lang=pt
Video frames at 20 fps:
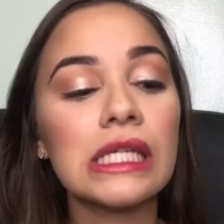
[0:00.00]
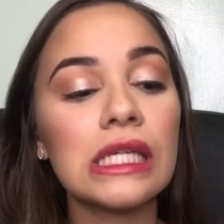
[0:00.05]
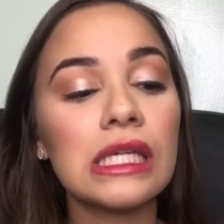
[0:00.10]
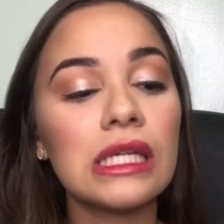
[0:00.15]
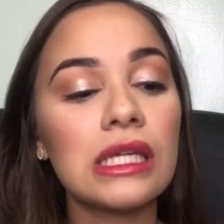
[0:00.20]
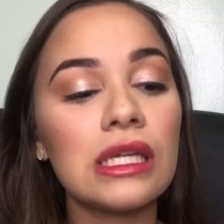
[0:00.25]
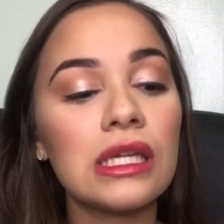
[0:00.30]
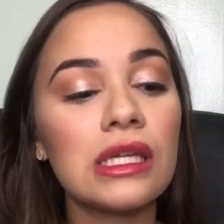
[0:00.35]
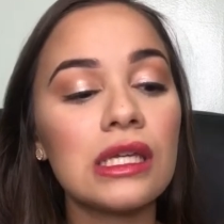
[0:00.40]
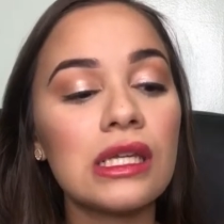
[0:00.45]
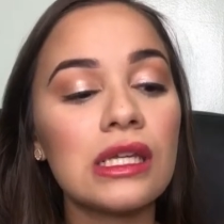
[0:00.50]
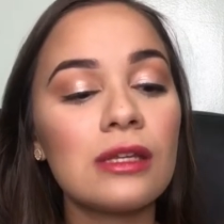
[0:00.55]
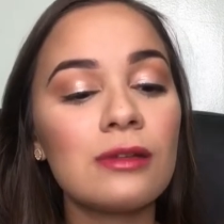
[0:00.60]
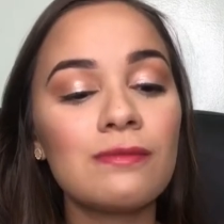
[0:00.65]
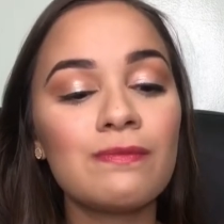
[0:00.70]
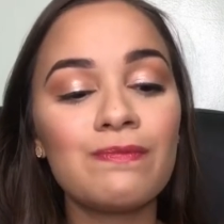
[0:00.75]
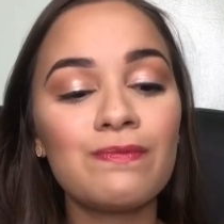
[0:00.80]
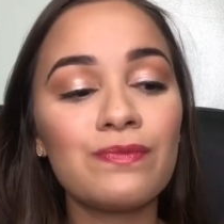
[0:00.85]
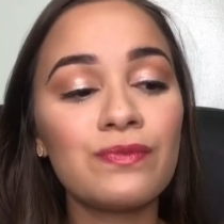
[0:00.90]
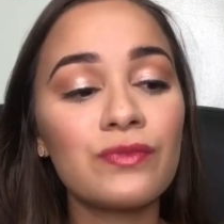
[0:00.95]
e
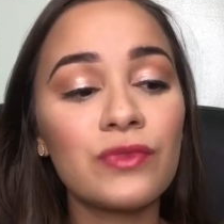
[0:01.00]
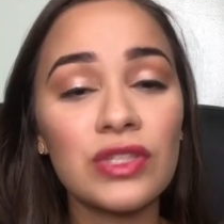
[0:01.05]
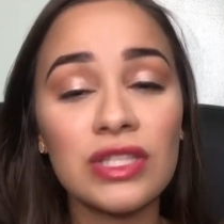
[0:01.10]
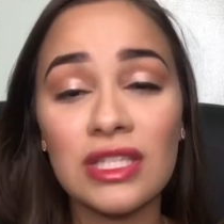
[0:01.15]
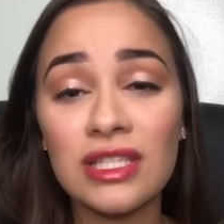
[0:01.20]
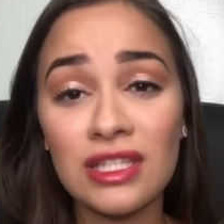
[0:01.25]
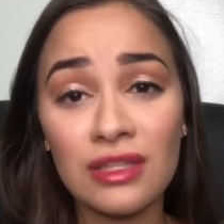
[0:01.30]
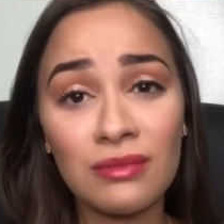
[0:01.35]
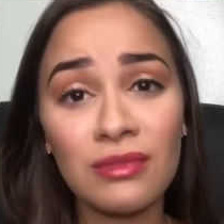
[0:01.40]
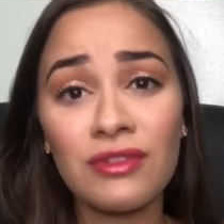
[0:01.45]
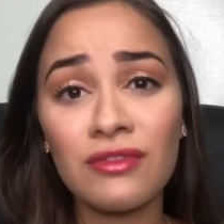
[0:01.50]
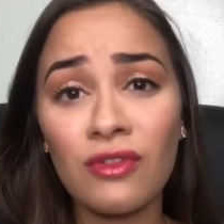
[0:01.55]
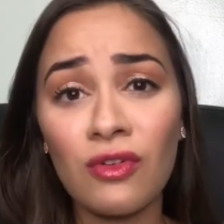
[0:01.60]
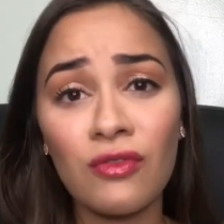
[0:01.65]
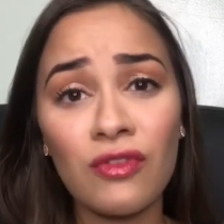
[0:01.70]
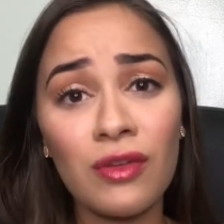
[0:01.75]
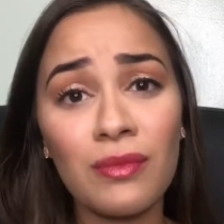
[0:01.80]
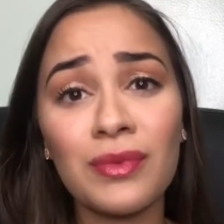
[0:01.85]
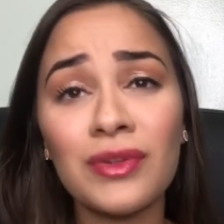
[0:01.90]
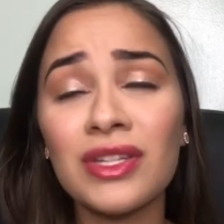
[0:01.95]
vocês sempre vão
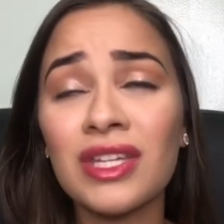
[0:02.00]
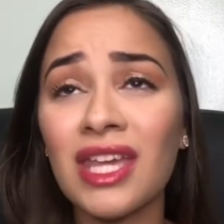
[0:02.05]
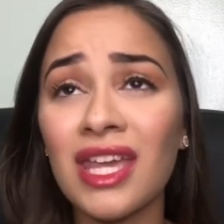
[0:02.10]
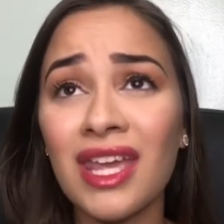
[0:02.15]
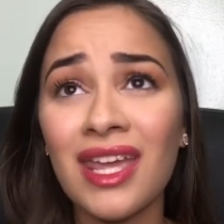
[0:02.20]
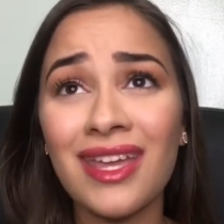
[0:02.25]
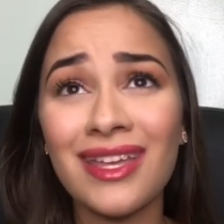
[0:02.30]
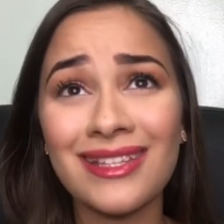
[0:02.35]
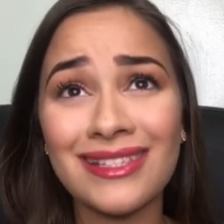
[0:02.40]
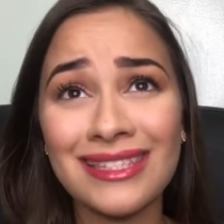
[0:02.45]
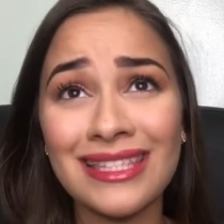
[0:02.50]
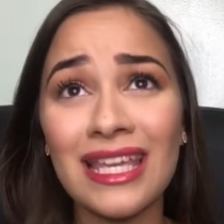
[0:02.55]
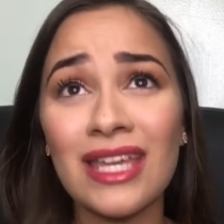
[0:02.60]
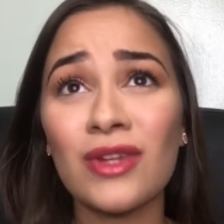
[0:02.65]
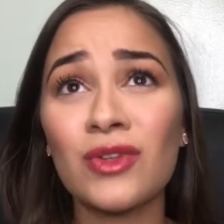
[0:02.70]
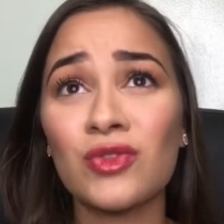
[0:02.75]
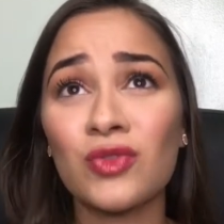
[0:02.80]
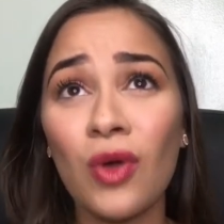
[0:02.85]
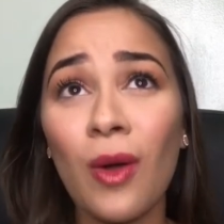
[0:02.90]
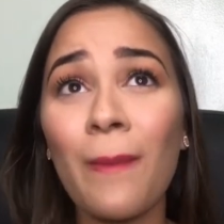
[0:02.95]
ver porque,
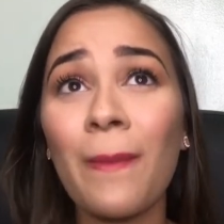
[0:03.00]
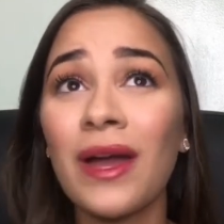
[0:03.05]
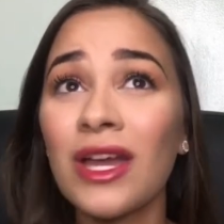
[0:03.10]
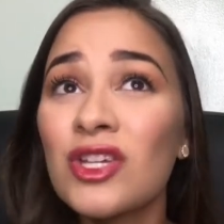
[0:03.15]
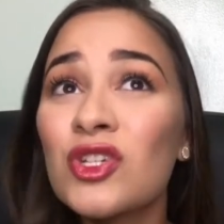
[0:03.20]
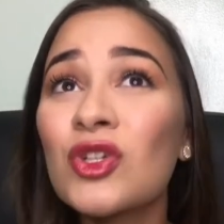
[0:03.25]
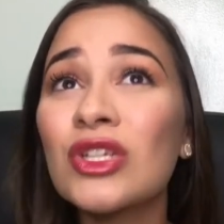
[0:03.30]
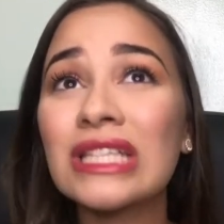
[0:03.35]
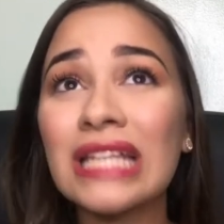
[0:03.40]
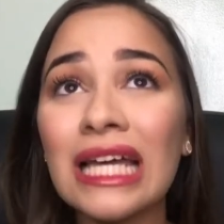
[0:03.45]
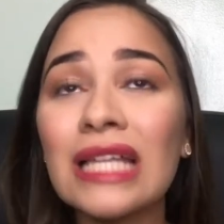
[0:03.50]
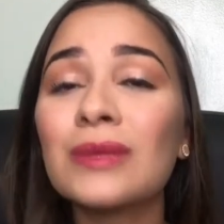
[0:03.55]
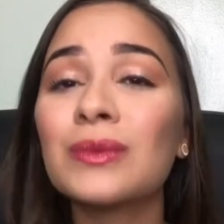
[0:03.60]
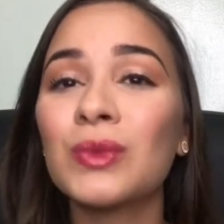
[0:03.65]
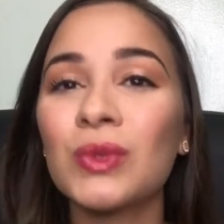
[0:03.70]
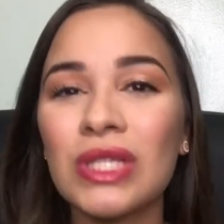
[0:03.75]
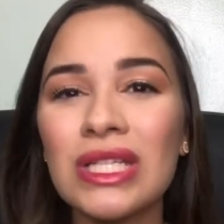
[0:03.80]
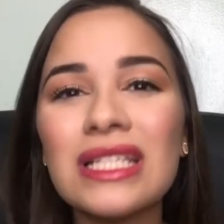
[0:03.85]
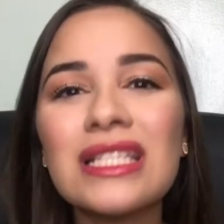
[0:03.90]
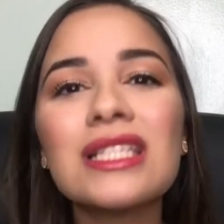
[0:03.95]
sério, eu sou apaixonada
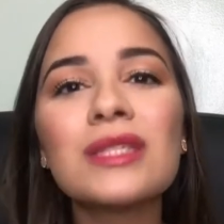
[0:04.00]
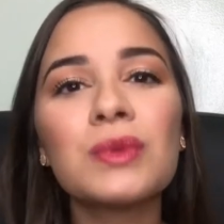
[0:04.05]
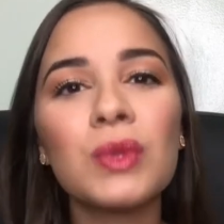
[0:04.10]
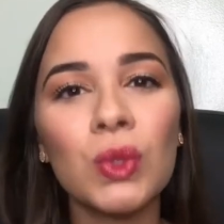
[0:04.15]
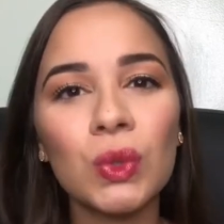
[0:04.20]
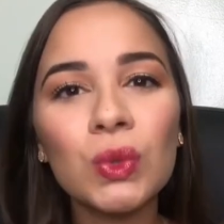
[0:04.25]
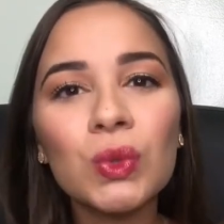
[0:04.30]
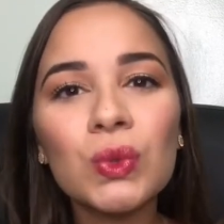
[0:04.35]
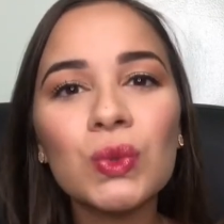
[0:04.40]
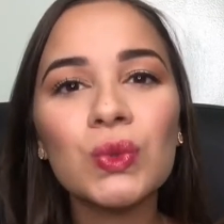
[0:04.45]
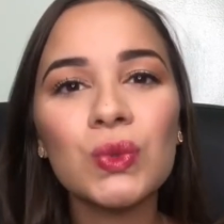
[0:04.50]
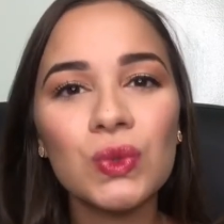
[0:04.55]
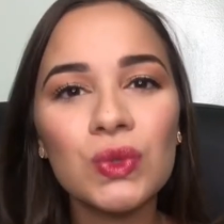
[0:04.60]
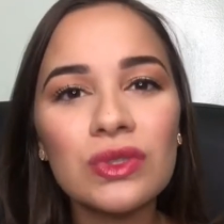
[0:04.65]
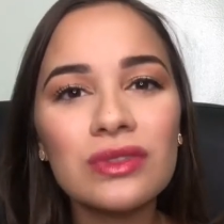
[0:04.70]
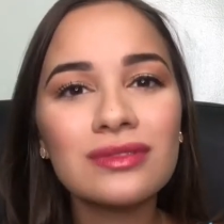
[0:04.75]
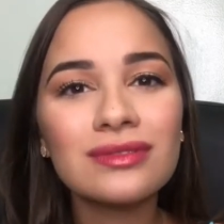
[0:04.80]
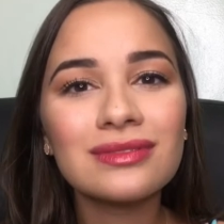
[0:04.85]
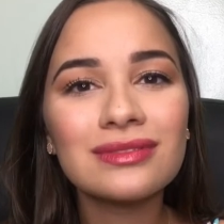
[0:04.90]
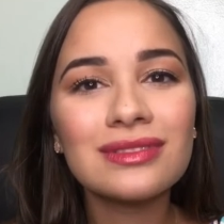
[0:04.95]
por esses produtos.
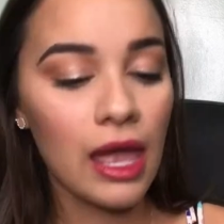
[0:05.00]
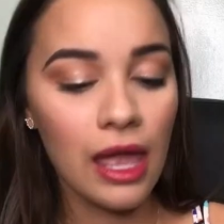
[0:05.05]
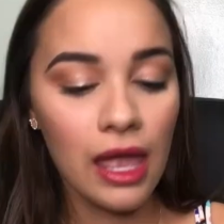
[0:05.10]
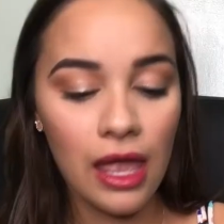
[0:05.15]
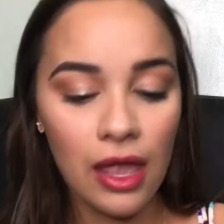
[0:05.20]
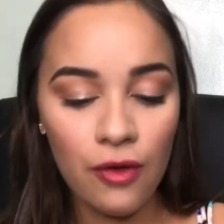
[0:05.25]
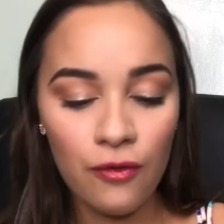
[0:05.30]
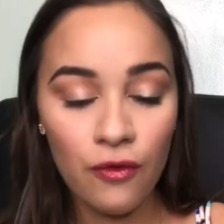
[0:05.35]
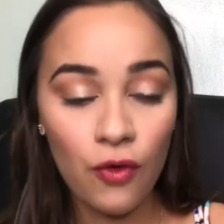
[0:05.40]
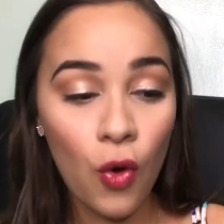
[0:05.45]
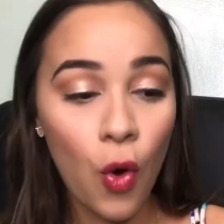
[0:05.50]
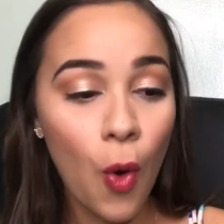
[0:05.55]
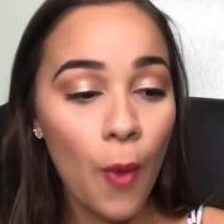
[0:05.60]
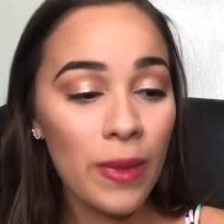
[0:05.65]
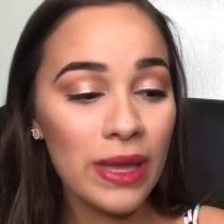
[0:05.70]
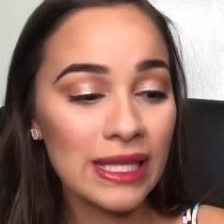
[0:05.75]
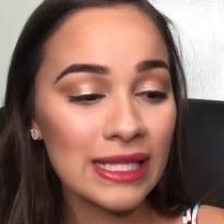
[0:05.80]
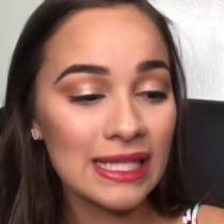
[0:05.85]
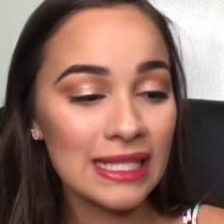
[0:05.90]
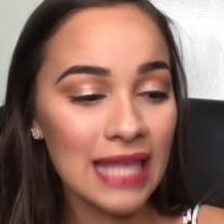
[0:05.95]
É, eu vou
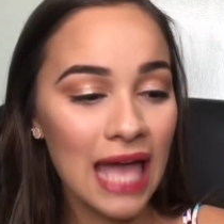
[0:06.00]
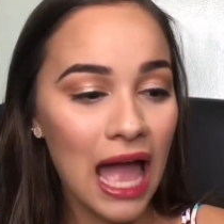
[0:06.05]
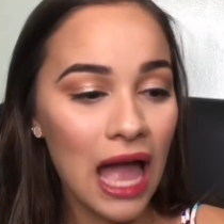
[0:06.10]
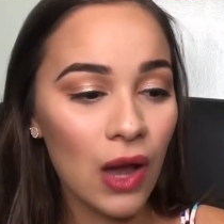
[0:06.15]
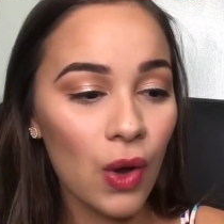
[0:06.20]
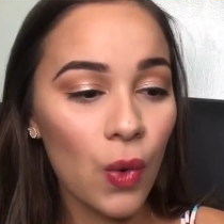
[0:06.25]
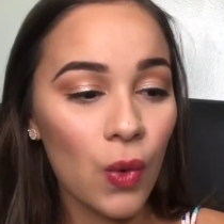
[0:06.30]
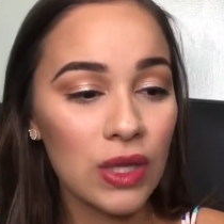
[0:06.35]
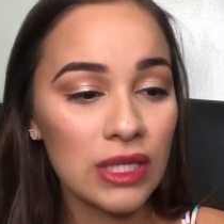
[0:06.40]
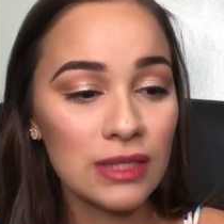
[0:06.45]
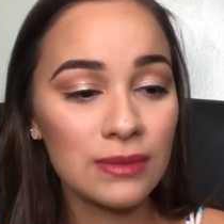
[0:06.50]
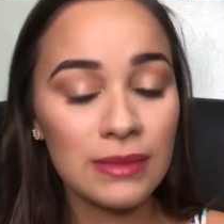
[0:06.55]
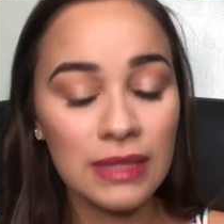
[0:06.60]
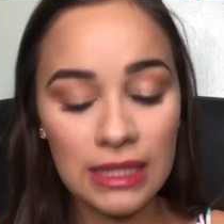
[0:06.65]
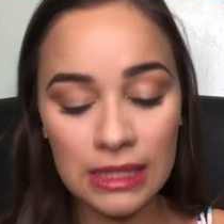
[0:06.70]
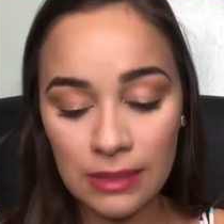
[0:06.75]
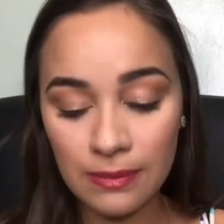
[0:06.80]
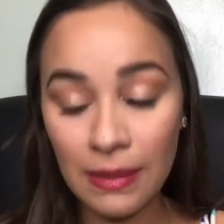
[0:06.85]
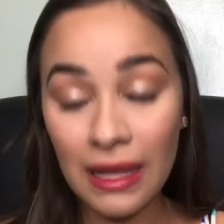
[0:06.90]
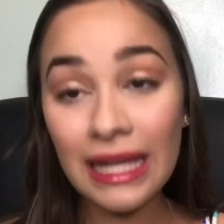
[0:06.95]
começar com as
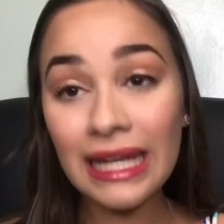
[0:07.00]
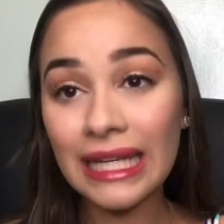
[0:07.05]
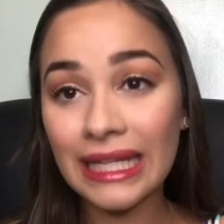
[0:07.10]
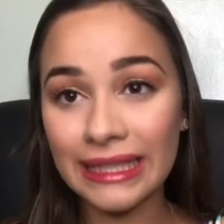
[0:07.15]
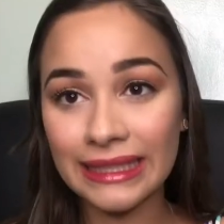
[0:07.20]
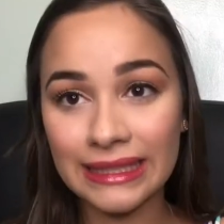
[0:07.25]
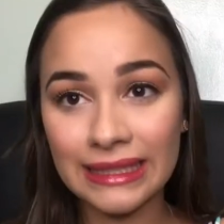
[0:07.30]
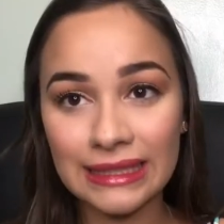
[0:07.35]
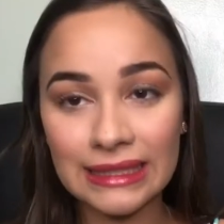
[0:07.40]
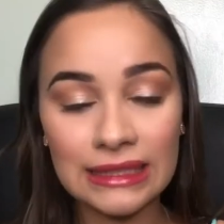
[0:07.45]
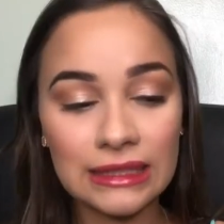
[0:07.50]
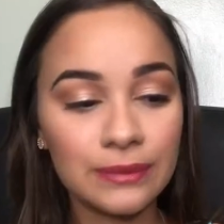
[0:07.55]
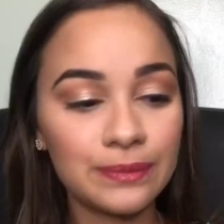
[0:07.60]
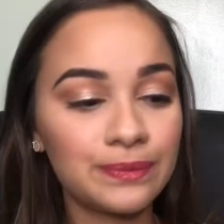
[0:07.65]
minhas paletas,